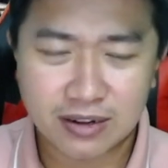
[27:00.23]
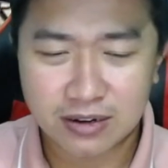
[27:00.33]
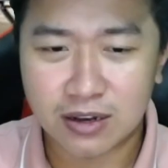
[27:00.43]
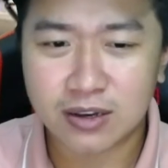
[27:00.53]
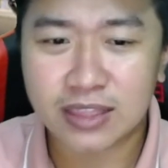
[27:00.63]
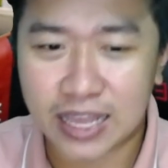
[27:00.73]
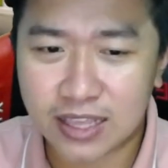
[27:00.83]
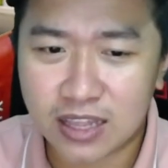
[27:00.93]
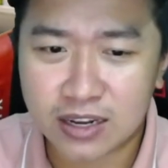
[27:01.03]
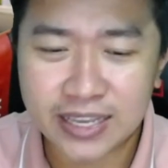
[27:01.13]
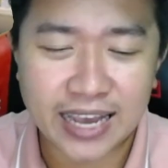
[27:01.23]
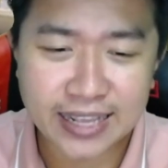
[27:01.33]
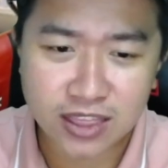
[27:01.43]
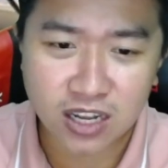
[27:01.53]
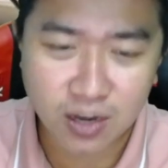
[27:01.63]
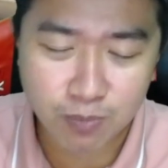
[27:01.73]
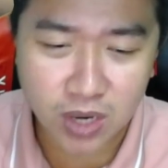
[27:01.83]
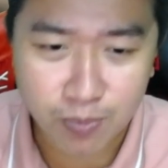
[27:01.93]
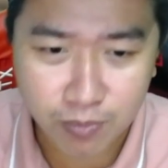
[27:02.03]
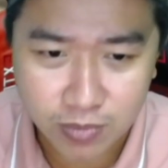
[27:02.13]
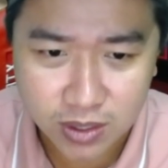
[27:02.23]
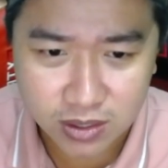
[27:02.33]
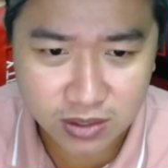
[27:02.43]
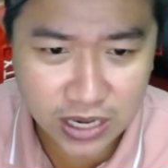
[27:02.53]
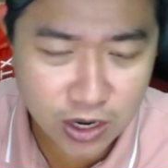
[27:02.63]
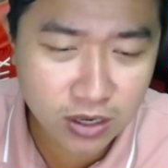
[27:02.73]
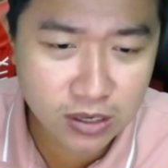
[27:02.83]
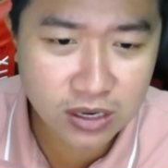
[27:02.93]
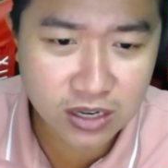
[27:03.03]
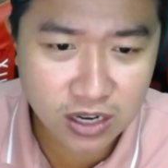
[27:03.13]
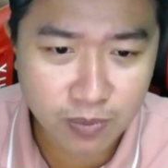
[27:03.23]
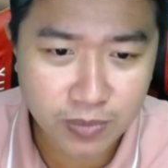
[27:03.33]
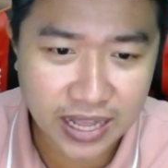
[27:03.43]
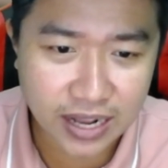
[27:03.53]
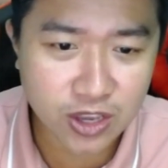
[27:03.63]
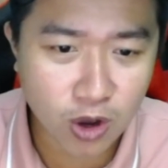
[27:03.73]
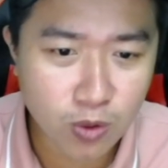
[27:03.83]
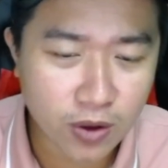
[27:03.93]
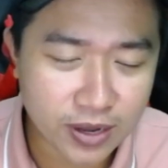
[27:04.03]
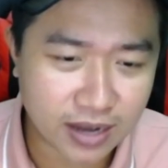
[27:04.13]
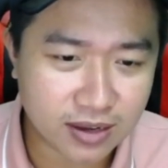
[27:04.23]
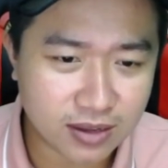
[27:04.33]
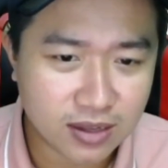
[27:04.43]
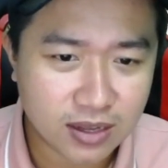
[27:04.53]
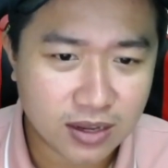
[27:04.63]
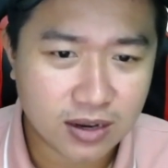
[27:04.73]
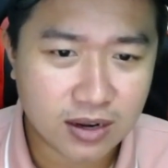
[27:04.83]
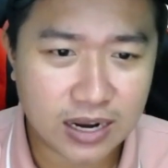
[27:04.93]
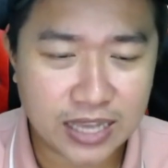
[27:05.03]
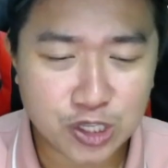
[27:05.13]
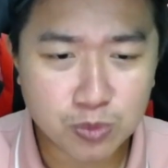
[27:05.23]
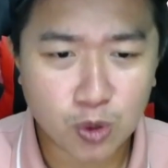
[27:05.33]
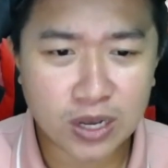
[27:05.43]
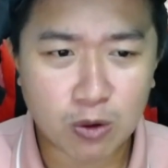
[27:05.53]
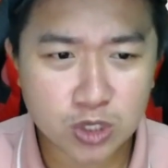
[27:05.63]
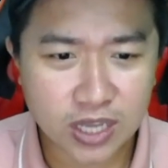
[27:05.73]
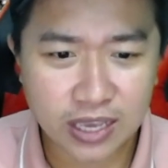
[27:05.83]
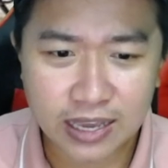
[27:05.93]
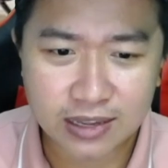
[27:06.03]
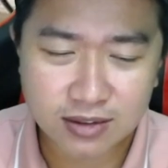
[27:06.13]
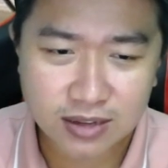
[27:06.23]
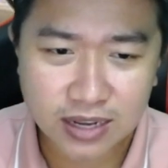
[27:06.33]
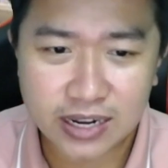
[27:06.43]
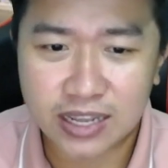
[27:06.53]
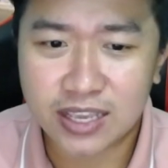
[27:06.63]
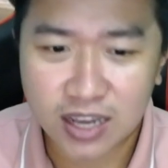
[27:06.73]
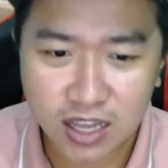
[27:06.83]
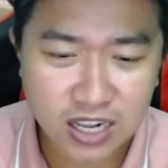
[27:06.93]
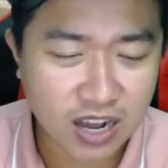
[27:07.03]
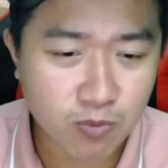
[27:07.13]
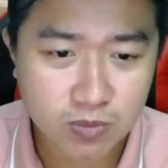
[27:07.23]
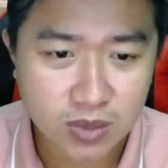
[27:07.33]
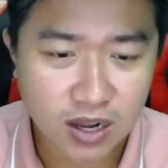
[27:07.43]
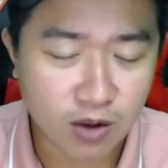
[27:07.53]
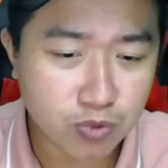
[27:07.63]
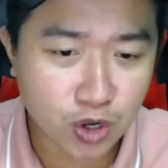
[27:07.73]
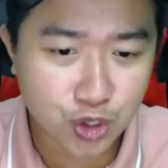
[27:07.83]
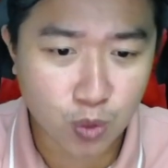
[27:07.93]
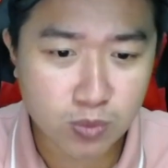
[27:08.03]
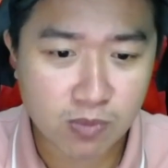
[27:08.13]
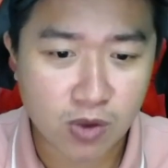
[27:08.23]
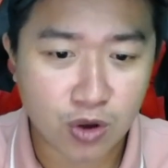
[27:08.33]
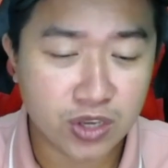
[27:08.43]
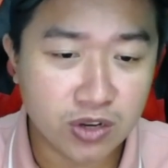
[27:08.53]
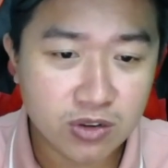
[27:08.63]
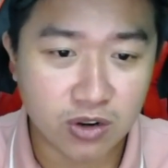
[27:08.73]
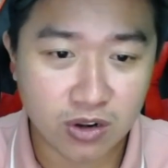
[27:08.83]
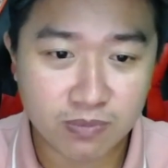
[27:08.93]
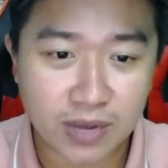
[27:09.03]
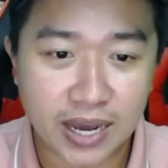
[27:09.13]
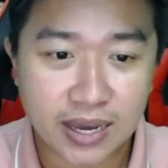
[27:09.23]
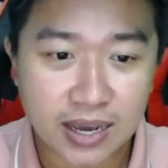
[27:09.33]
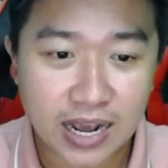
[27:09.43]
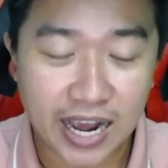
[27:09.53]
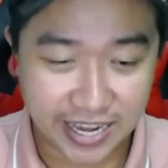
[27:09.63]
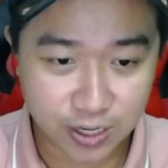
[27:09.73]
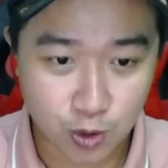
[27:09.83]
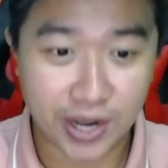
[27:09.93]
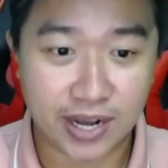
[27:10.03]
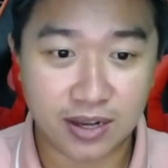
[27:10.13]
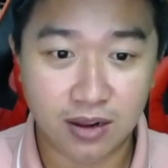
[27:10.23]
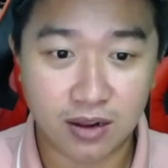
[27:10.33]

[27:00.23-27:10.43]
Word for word: đừng có tại đừng có giả danh những núp lùm những con lương đừng núp lùm mà giặt vô nói rằng á là chúng tôi cấu xé hay là gì hết không không có chung đồng bộ những người mà hại cô hằng á